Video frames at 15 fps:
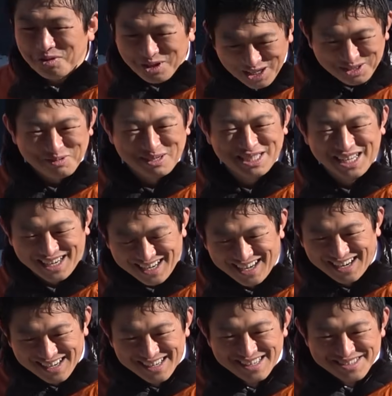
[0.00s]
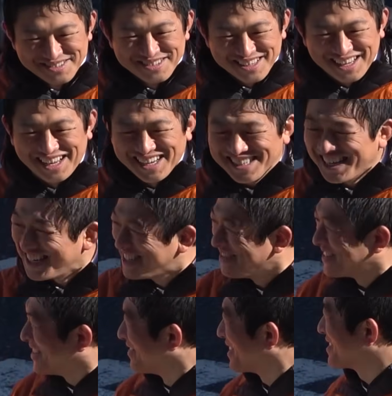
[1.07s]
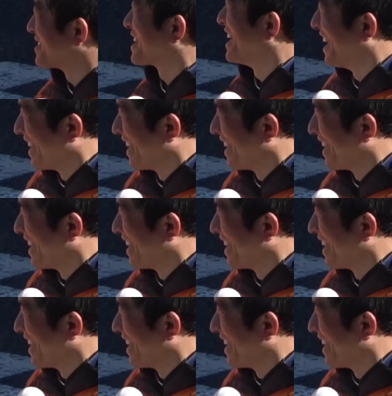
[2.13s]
ことは言ってませんから、経済新聞でもいっこしか